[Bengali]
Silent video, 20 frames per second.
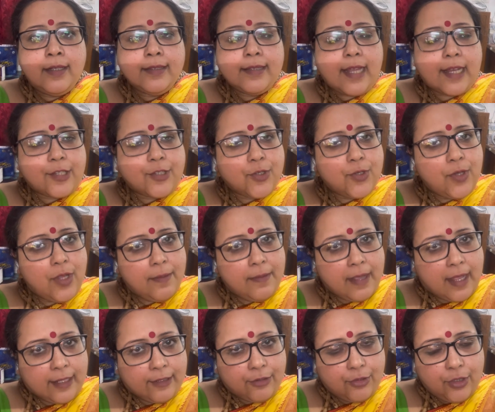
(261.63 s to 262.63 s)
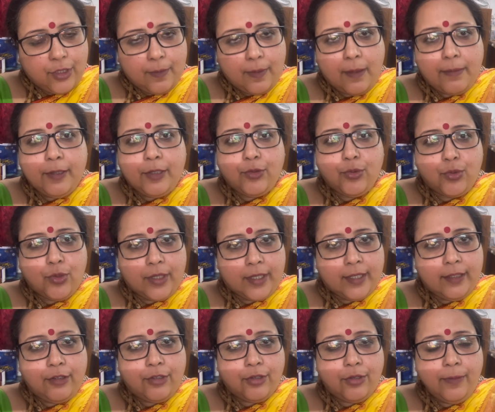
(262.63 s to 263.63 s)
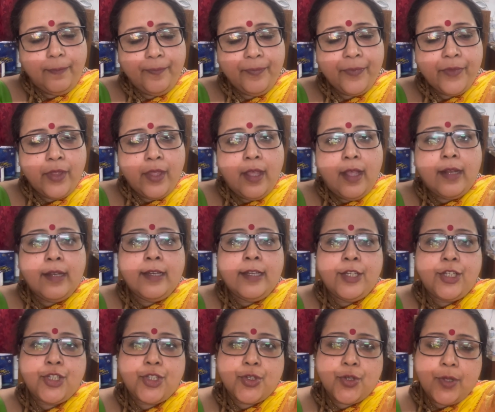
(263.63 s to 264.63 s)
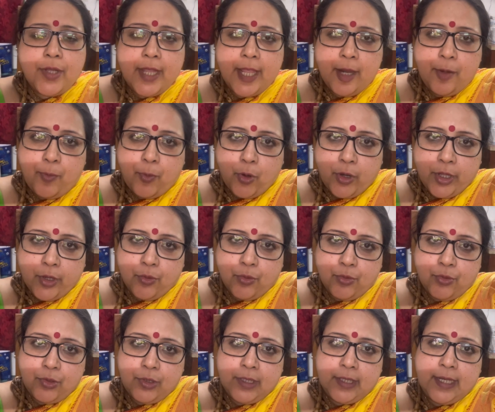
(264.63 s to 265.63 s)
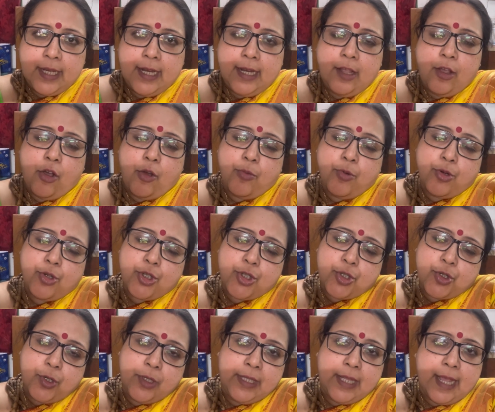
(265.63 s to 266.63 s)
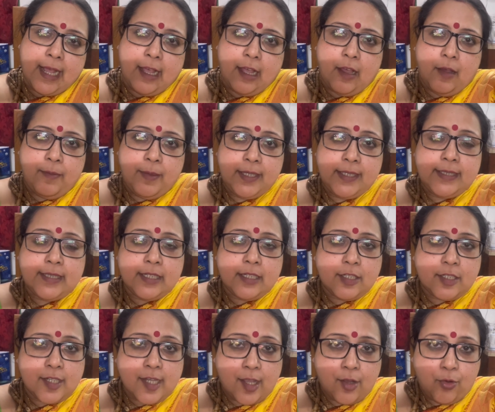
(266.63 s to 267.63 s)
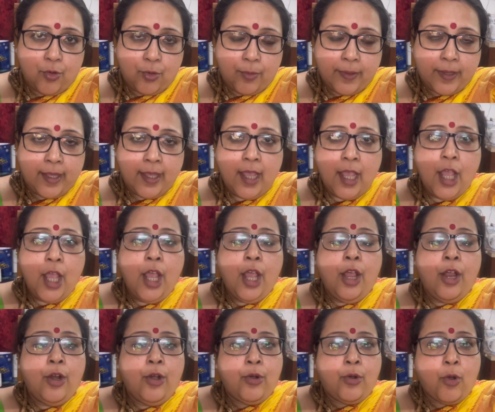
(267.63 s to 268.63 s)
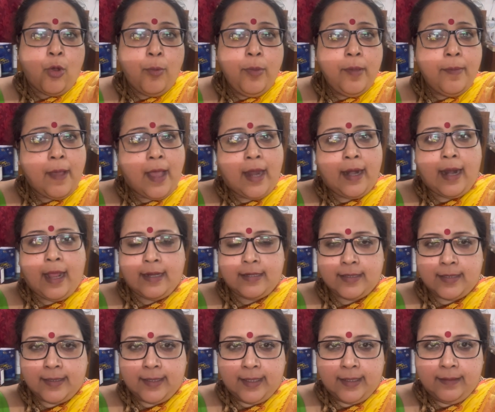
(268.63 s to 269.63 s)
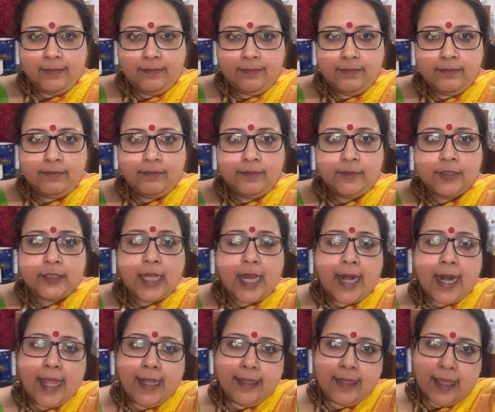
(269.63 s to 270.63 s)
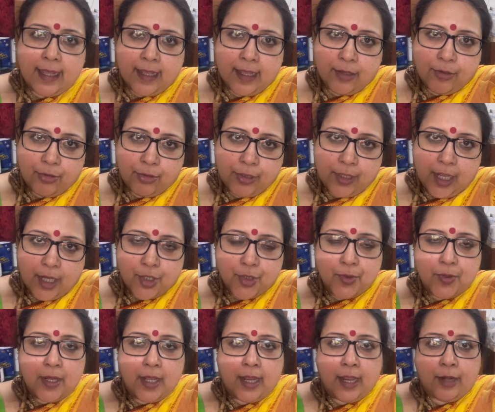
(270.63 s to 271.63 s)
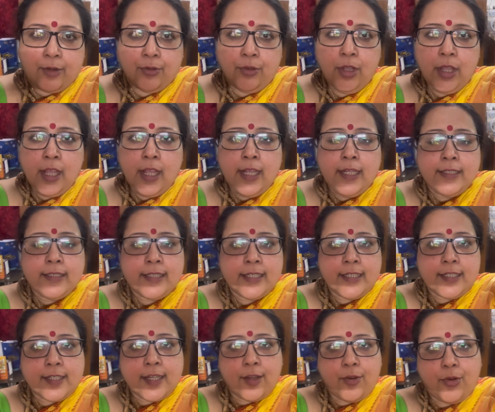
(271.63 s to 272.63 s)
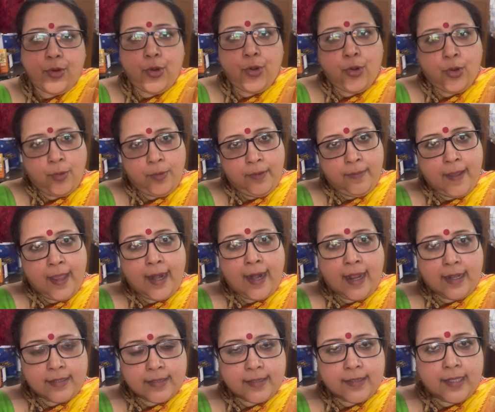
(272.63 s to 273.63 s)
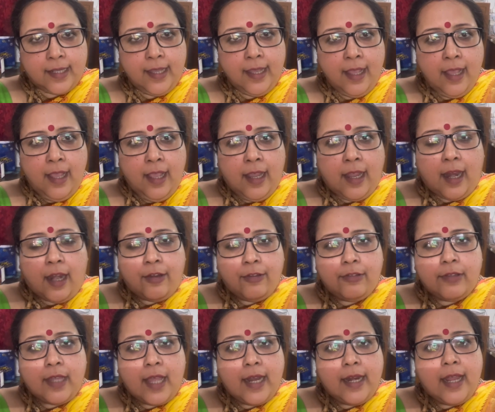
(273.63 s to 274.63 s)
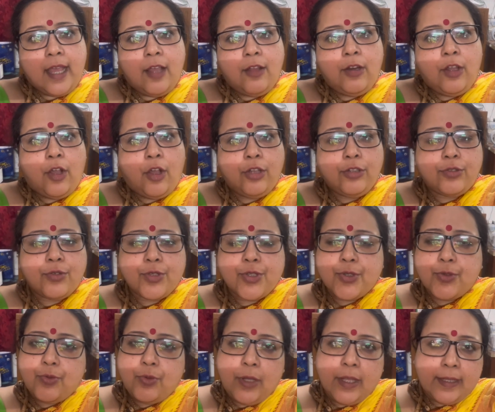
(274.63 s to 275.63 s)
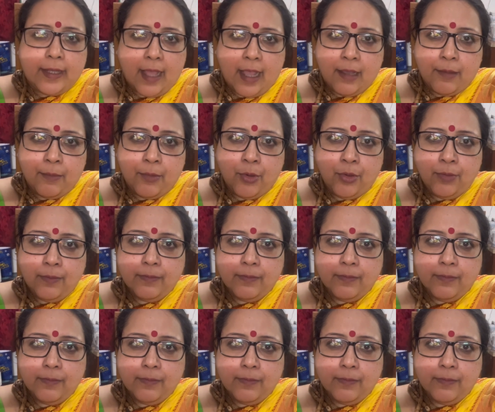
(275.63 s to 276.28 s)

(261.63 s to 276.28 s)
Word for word: তার জন্য আমি আন্তরিকভাবে দুঃখিত নিশ্চয়ই এরপরে কোনো দিন এলে অবশ্যই দেখা হবে চেষ্টা করবে রবিবার আসতে যারাই দেখা করতে আসো না কেন চেষ্টা করো রবিবার আসতে কারণ তা না হলে হয়তো স্কুলে থাকবো